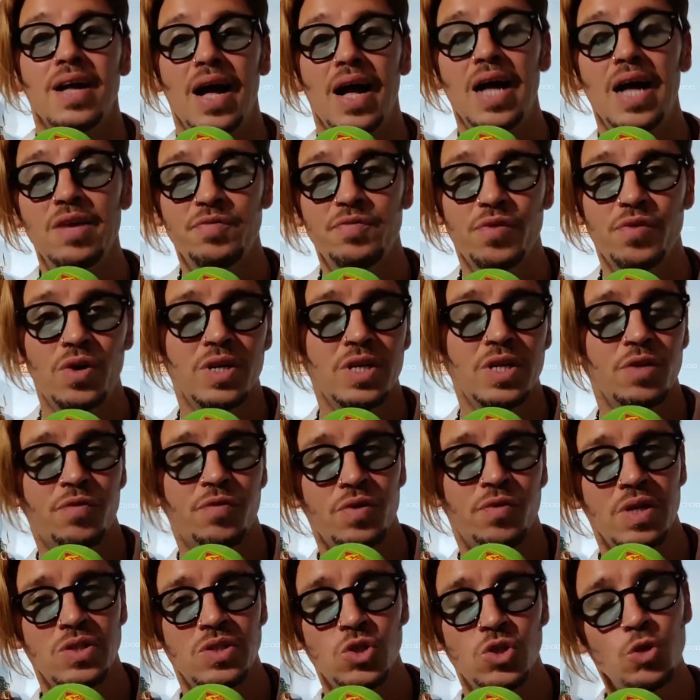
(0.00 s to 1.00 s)
Hi Freunde
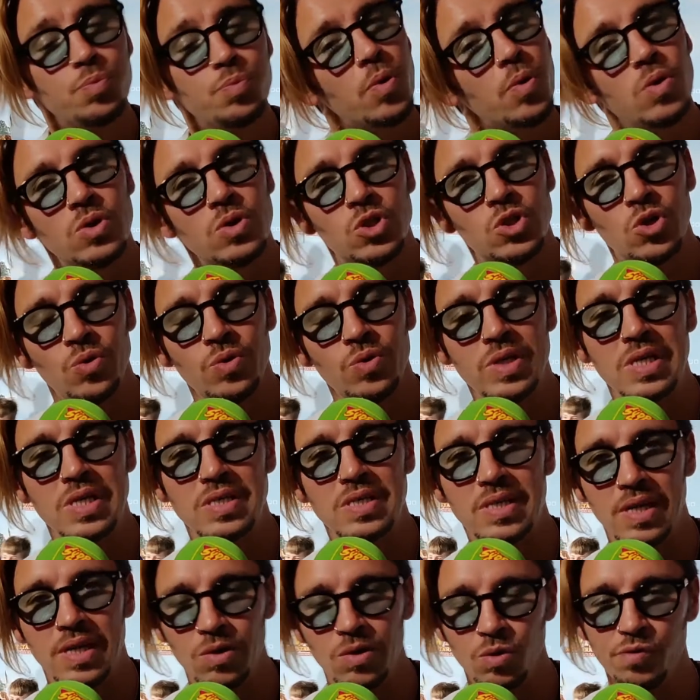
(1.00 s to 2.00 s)
von der Südpol-Show, hier
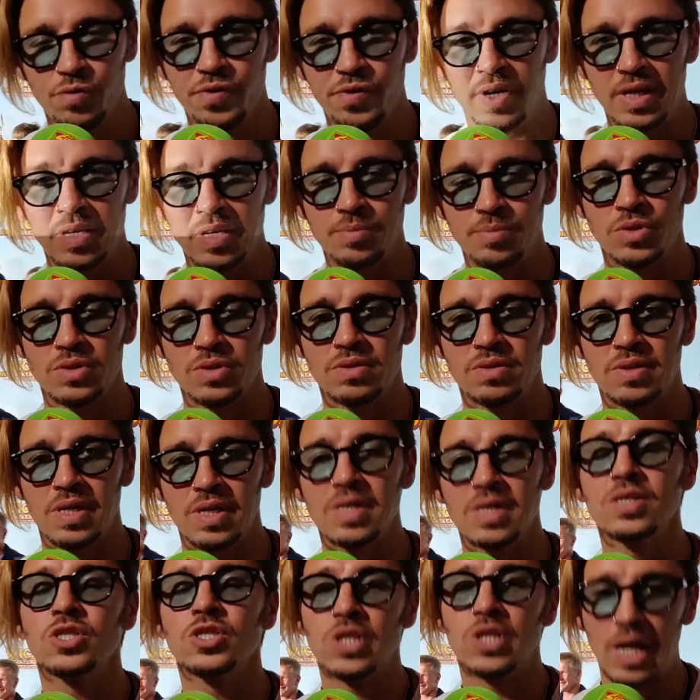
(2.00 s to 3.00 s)
ist Gil Ofarim und
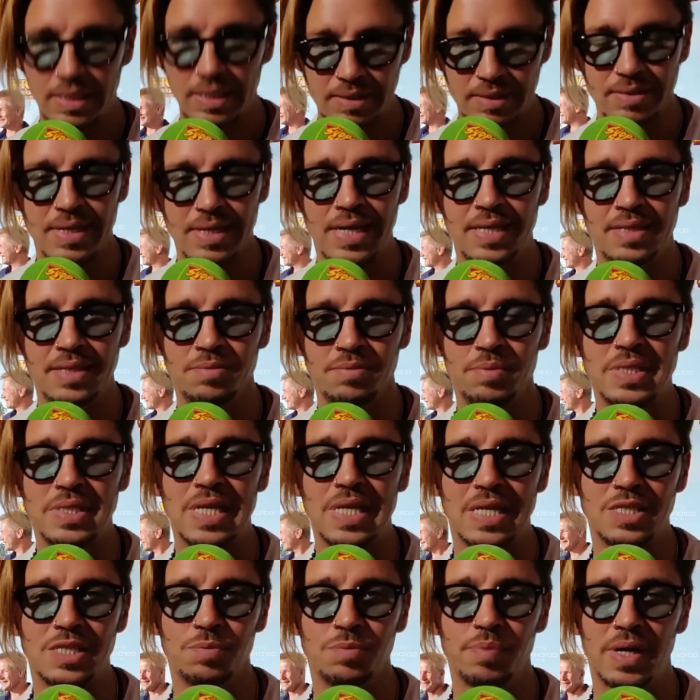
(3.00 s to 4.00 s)
äh, schaltet ein. Bis
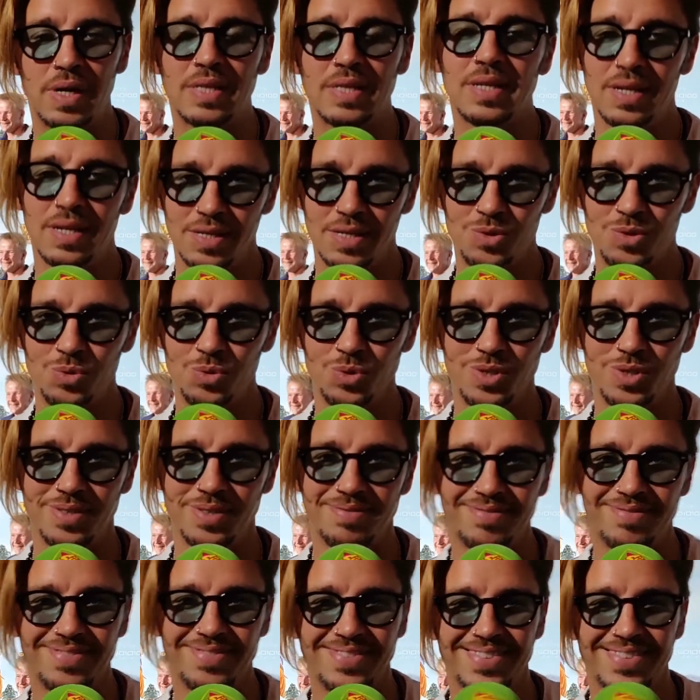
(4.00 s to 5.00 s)
ganz bald, alles Gute.